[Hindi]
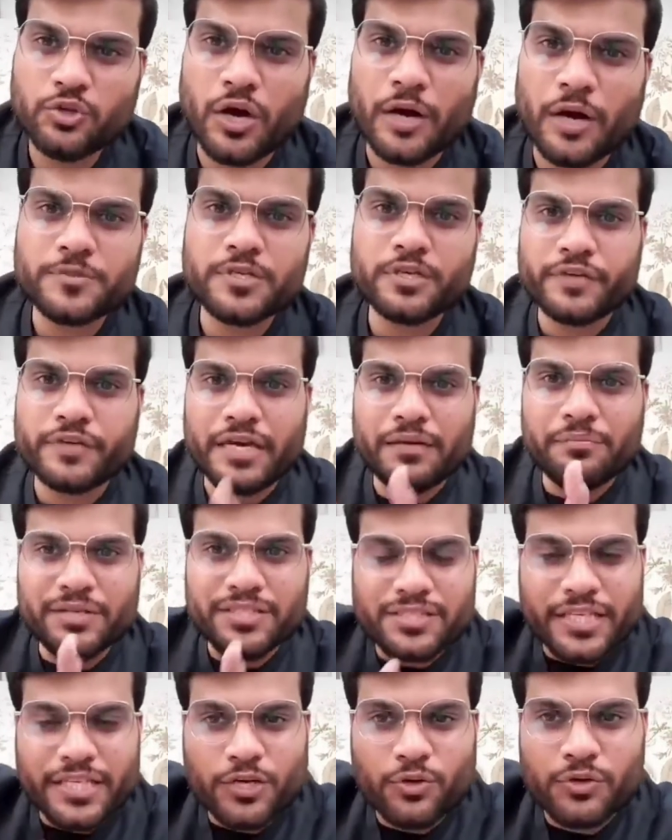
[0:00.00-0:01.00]
तो आप सिर्फ ये
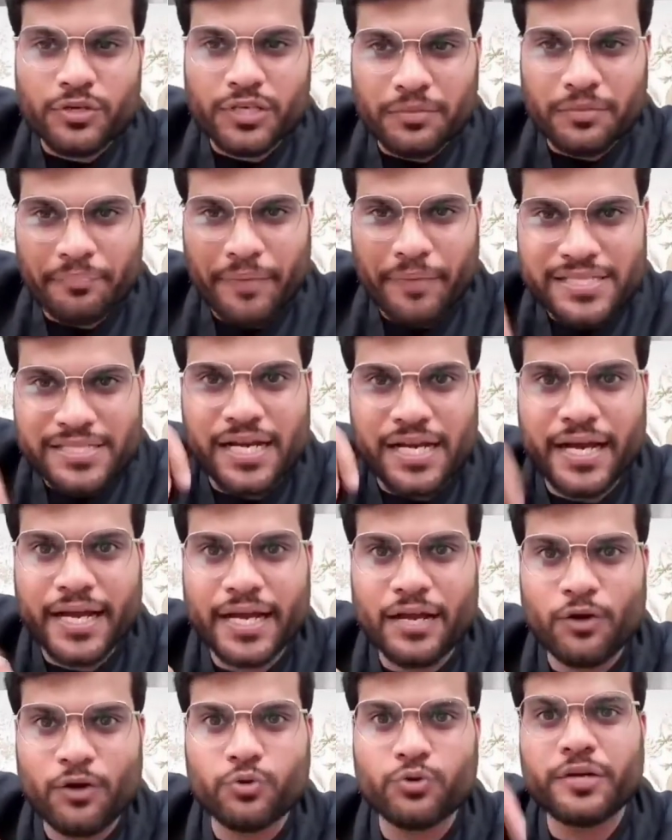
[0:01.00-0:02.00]
मत देखो कि पैसा
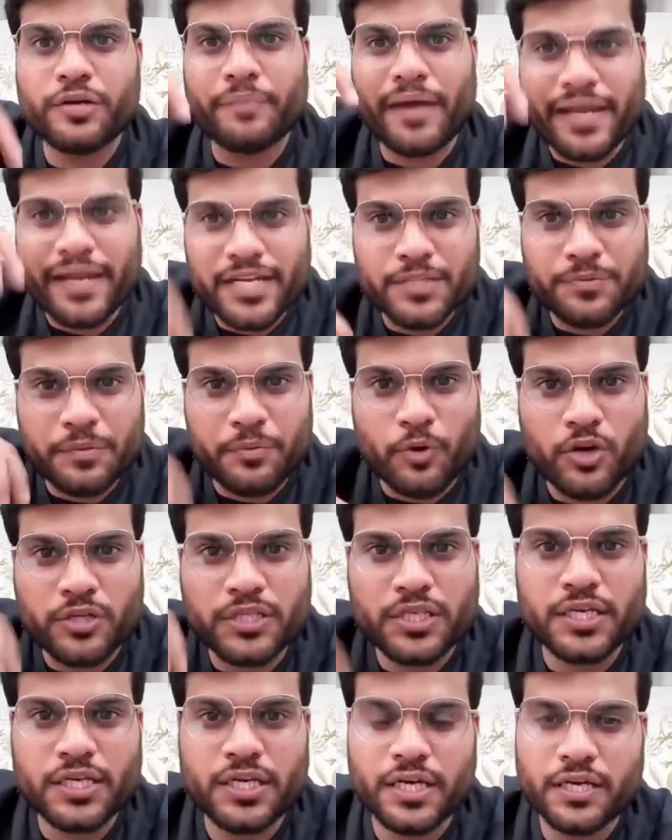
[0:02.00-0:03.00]
है उन्होंने मेहनत भी
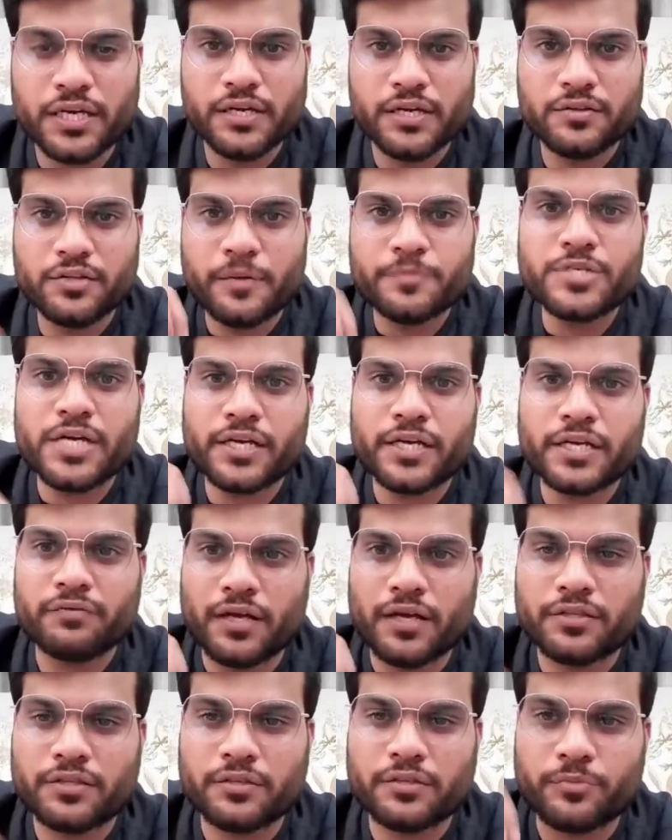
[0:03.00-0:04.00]
बहुत की है तब जाके
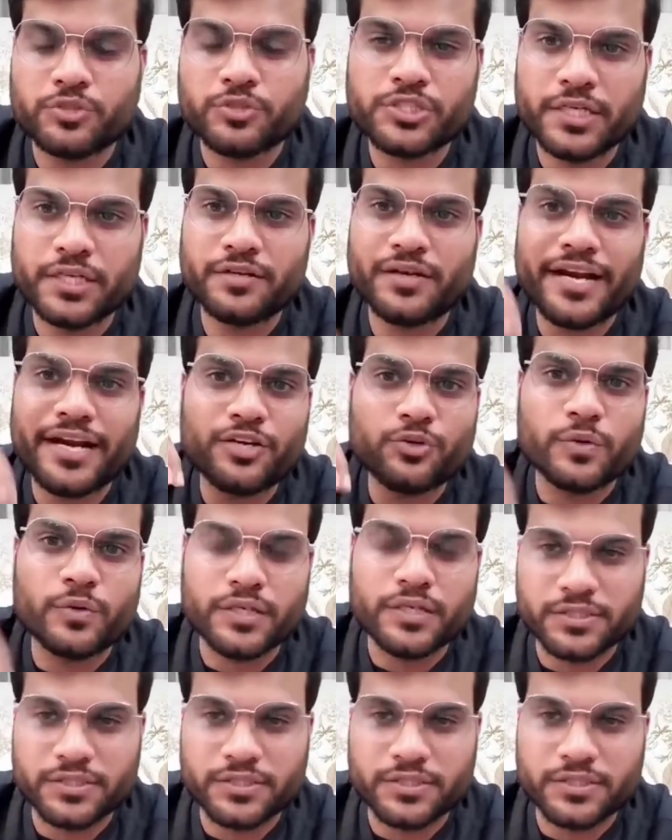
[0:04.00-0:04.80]
वहां तक पहुंचे ट्राई टू